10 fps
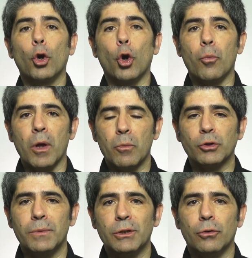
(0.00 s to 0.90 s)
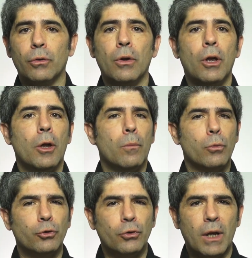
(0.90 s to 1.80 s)
Como hemos visto,
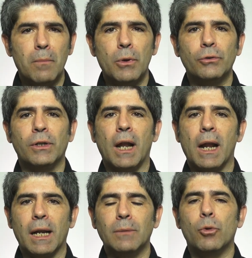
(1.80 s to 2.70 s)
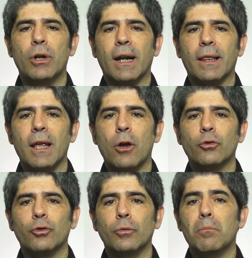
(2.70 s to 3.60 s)
muchos cambios en el ritmo
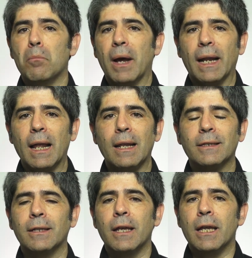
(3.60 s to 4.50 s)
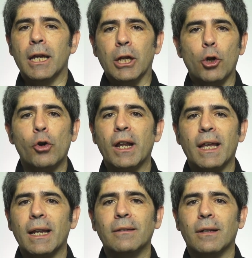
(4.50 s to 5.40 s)
cardíaco son banales y no
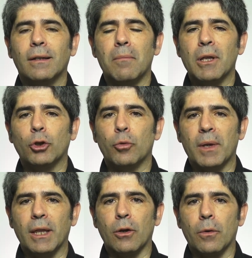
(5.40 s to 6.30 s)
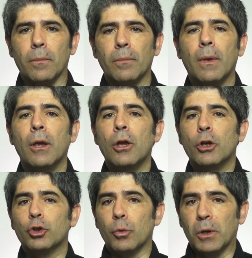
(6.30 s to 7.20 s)
requieren tratamiento médico,
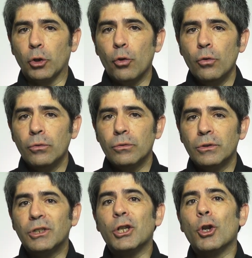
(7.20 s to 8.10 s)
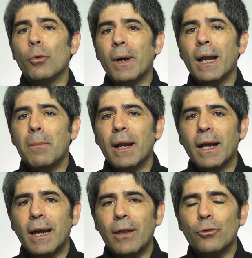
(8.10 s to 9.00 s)
sobre todo si no van
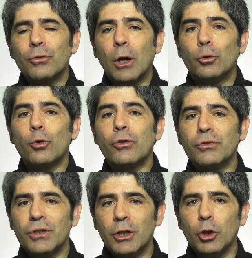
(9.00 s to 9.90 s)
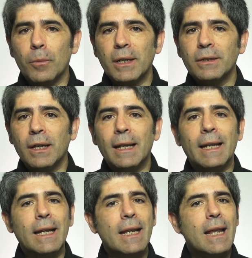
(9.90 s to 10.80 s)
aparejados a otros síntomas
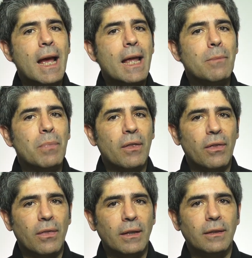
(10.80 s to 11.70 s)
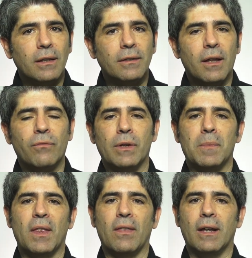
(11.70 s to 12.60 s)
ni hay precedentes de
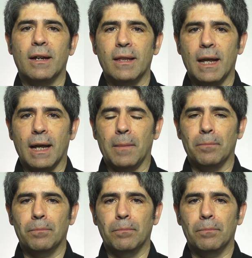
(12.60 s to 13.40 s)
enfermedad cardíaca.